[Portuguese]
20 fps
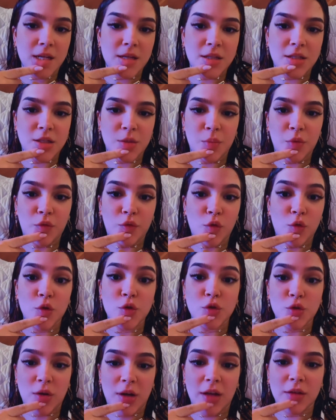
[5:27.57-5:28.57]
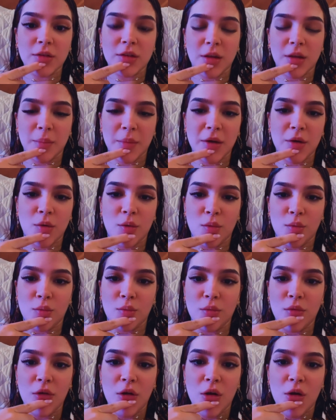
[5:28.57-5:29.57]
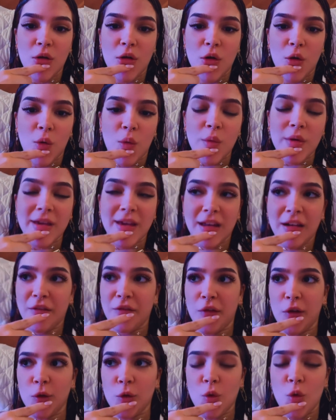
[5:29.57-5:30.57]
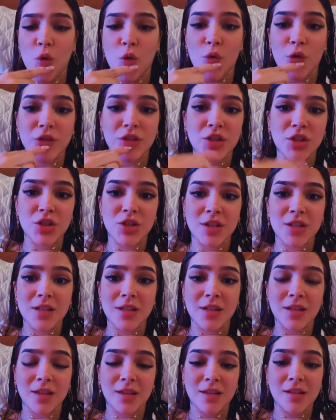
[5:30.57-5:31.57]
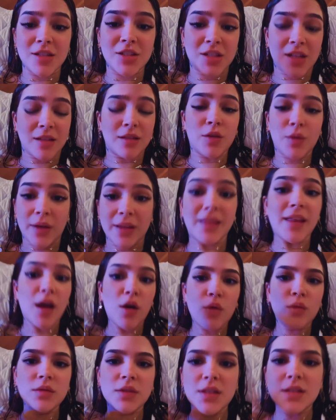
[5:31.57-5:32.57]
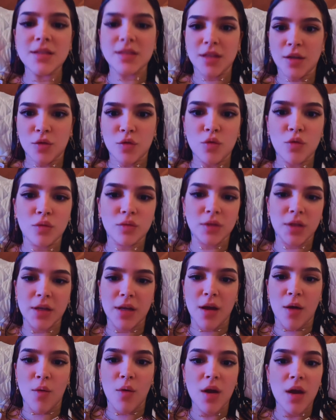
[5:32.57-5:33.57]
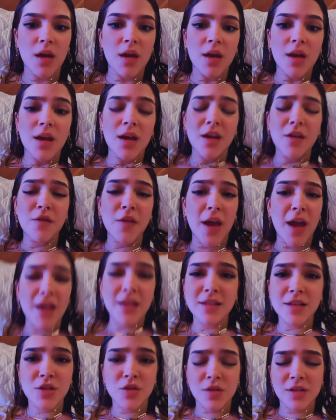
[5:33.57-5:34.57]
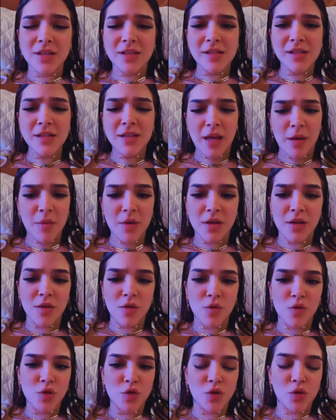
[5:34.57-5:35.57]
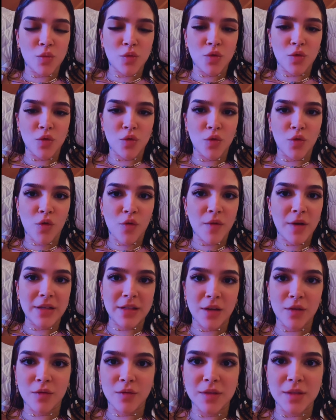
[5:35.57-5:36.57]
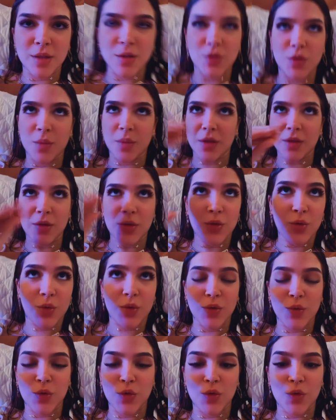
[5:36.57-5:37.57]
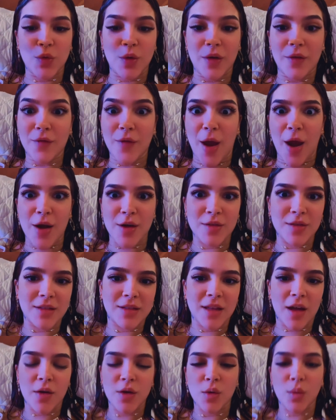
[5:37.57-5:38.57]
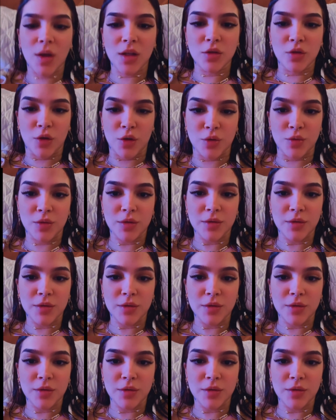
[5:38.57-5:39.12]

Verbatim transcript: tipo, ficou chocado também com com que ela falou, coisas que já estão até acontecendo com o Daniel. Enfim, essas, vocês sabem que eu costumo conversar com vocês sobre essas coisas do universo e tal, eu adoro.